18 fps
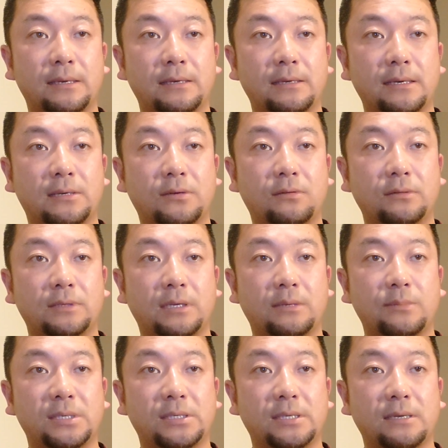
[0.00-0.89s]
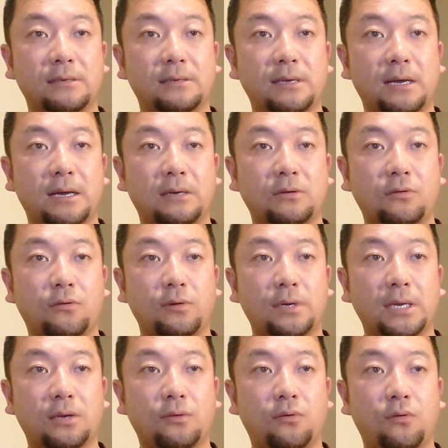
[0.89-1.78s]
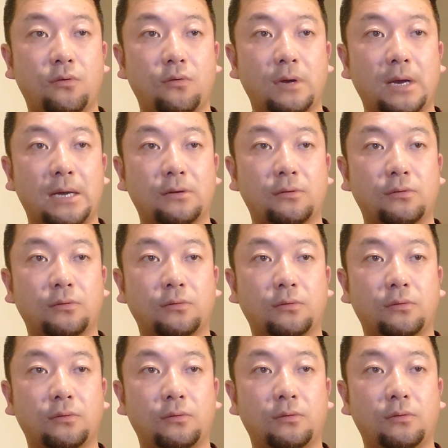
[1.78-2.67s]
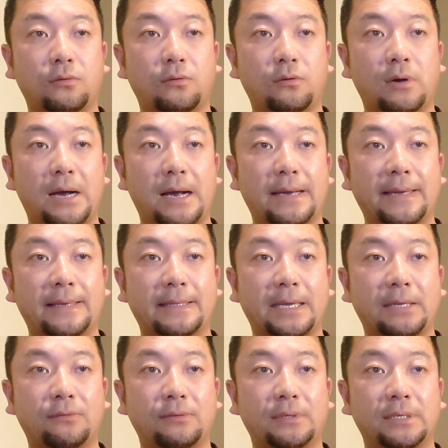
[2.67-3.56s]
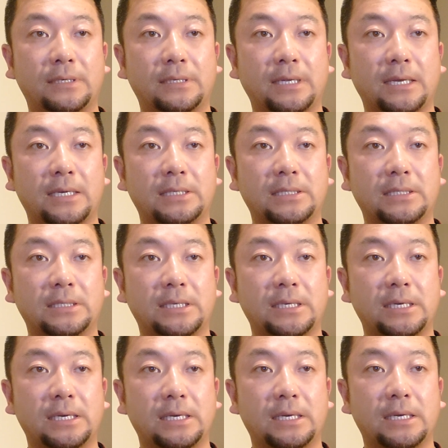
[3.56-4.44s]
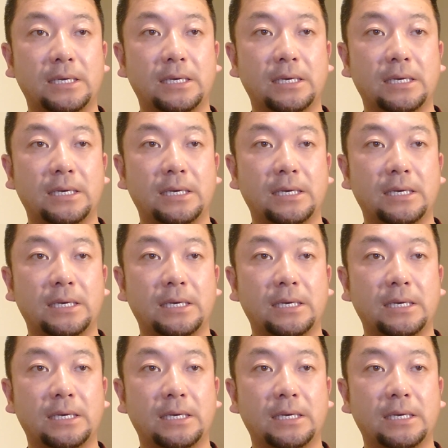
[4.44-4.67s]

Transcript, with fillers: 迎撃困難なミサイルや攻撃方法があることを挙げたのに対して